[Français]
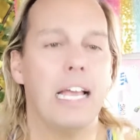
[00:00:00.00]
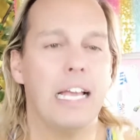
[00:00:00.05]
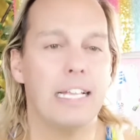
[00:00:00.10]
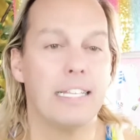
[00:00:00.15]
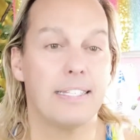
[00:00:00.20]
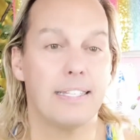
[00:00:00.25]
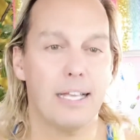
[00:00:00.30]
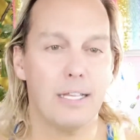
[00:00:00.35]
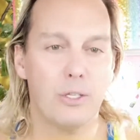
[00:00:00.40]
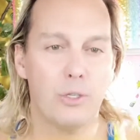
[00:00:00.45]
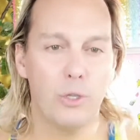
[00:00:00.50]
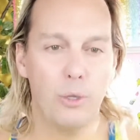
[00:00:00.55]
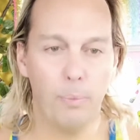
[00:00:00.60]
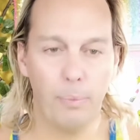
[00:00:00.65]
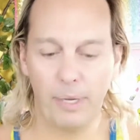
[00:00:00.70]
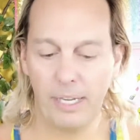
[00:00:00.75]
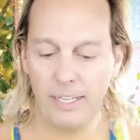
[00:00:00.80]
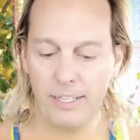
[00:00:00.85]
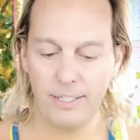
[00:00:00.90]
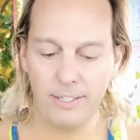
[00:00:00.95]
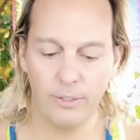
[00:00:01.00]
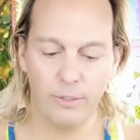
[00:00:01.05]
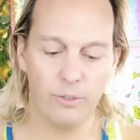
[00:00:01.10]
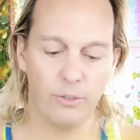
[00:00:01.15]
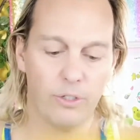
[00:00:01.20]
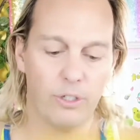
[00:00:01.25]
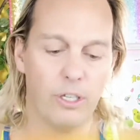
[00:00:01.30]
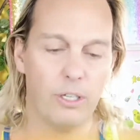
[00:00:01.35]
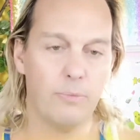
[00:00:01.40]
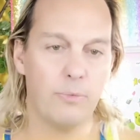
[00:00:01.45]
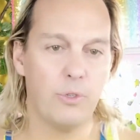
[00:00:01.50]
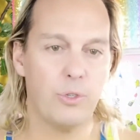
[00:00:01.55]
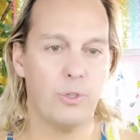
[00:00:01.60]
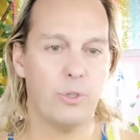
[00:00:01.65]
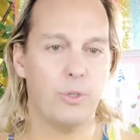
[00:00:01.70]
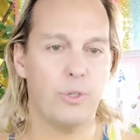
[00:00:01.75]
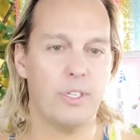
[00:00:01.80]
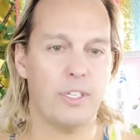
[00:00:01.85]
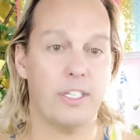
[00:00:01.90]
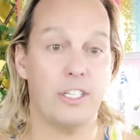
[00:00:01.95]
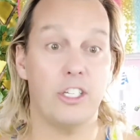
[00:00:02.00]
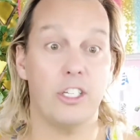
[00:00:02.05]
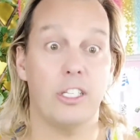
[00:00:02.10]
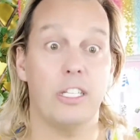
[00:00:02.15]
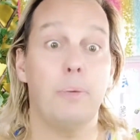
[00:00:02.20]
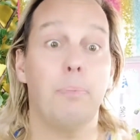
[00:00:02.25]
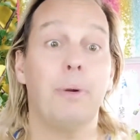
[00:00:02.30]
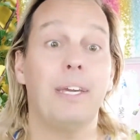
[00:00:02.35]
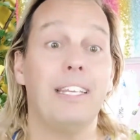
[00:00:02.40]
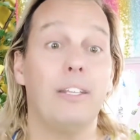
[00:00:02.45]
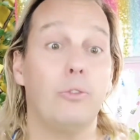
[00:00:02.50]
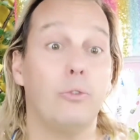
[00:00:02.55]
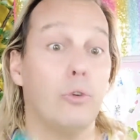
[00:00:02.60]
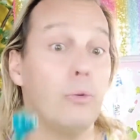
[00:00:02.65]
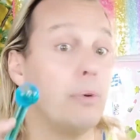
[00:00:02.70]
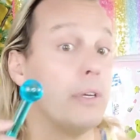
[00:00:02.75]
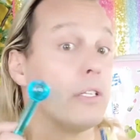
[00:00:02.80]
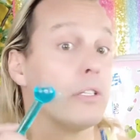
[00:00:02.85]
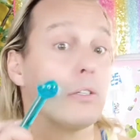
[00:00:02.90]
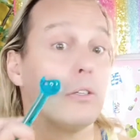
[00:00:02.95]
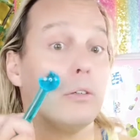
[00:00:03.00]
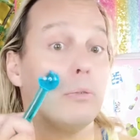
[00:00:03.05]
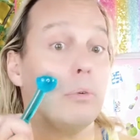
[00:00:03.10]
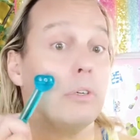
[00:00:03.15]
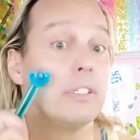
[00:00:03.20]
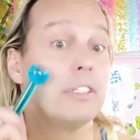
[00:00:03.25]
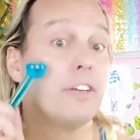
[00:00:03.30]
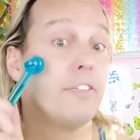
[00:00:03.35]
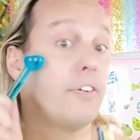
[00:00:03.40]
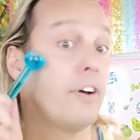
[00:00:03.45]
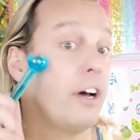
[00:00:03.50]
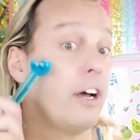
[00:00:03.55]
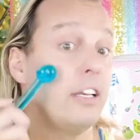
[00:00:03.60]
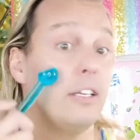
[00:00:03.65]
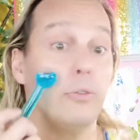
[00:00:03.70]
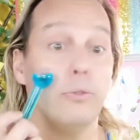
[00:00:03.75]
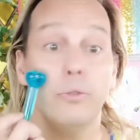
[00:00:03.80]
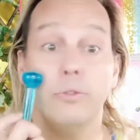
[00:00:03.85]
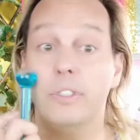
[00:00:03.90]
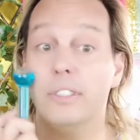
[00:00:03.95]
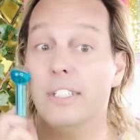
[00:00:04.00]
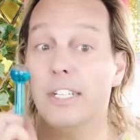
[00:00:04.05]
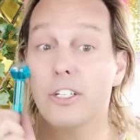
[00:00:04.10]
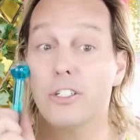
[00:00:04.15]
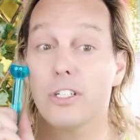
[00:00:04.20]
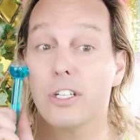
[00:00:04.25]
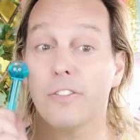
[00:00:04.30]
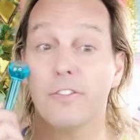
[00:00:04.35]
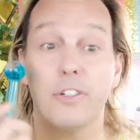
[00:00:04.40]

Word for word: Ça se présente comme ceci. J'en ai pris deux parce que bah, ça fera les deux visages. Hein.